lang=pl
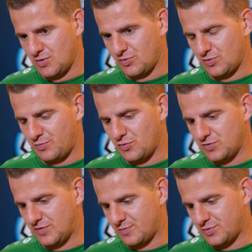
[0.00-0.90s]
bo
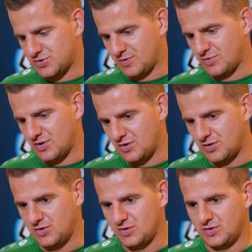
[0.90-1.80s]
punkty są potrzebne
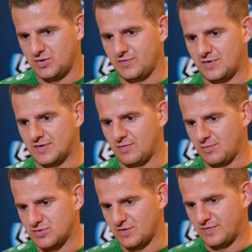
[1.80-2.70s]
i, i w następnych
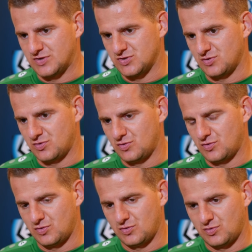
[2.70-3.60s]
meczach walczyć o,
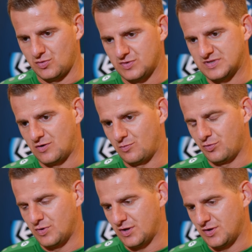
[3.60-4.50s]
o, o, całą
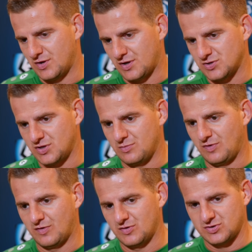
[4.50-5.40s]
pulę, a nie jakieś
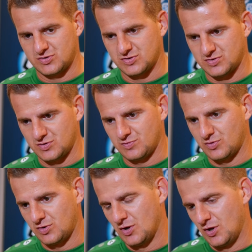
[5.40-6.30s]
remisy czy, czy coś,
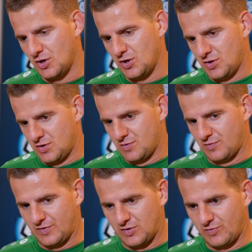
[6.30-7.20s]
bo,
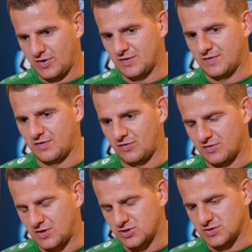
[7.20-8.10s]
bo wiadomo jaka jest nasza,
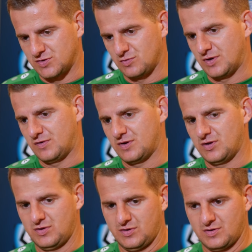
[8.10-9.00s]
nasza, sytuacja
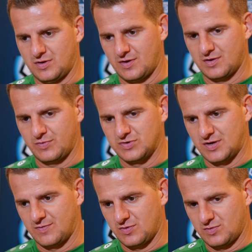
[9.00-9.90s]
i tak jak
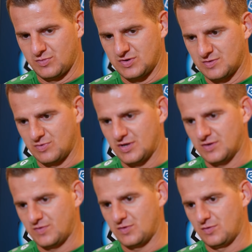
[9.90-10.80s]
powiedziałem, no, my chcemy
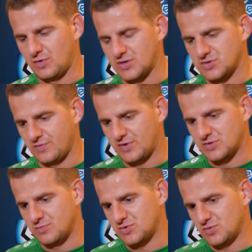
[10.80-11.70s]
grać o każdym, w
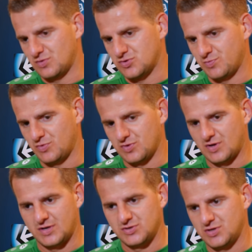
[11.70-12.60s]
każdym meczu o trzy punkty,
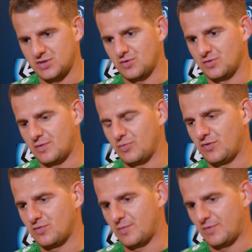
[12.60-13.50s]
ale dzisiaj tego na
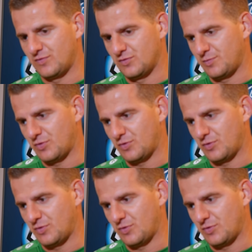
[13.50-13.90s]
boisku na pewno nie